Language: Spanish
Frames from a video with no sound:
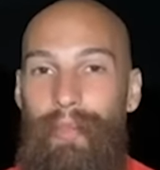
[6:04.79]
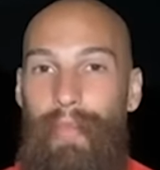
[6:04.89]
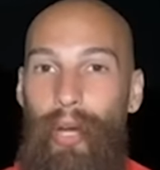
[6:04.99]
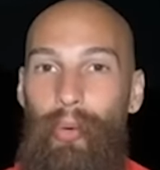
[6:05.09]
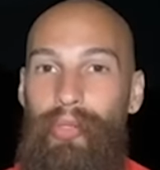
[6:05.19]

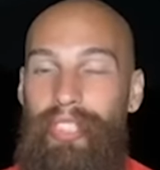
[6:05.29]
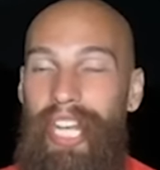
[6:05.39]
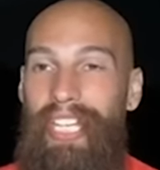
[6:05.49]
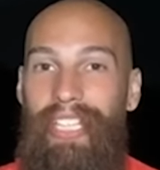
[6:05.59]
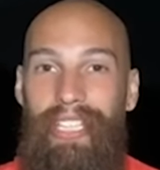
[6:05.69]
me
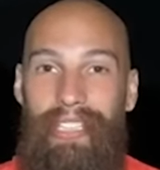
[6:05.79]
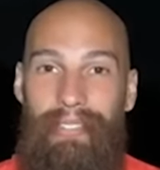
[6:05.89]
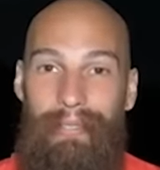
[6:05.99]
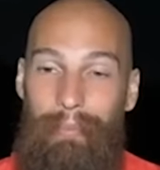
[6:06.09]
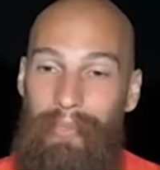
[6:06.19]
gusta
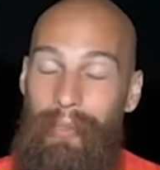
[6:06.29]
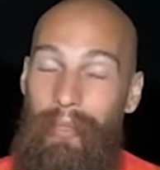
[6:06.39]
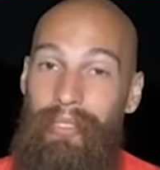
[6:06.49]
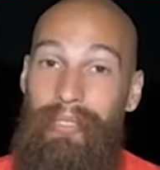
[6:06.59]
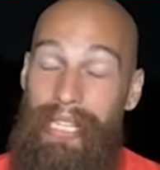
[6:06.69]
y, pues luego,